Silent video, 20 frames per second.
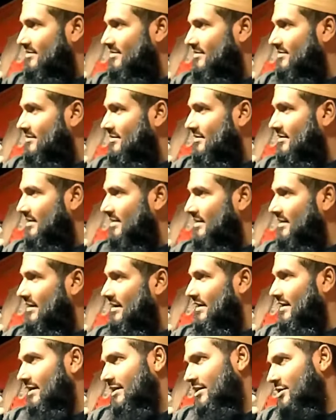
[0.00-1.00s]
হ্যাঁ
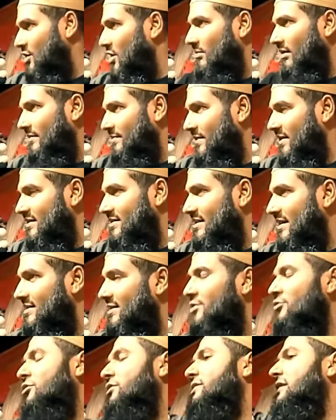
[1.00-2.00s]
এখানে কি সবাই
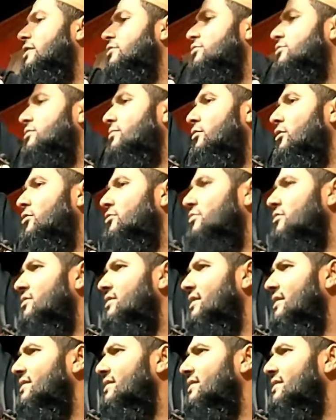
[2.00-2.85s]
ফেরেস্তা আছেন কই দেখুন তো